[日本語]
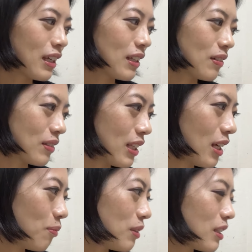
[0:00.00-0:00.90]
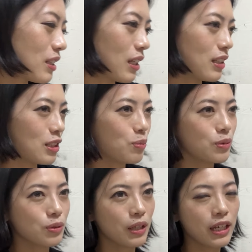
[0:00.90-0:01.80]
なので皆さん自
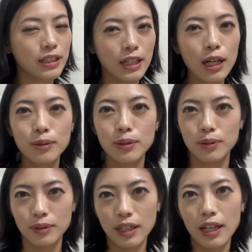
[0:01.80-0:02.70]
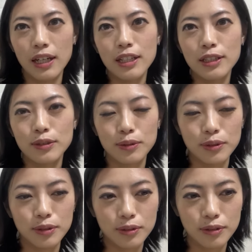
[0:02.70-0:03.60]
分の部屋に合うようなそう
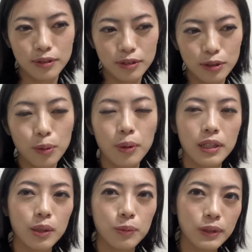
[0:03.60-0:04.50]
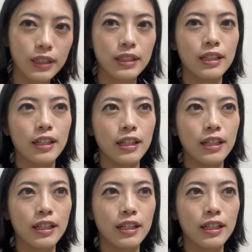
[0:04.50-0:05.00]
いう汚れてもいい、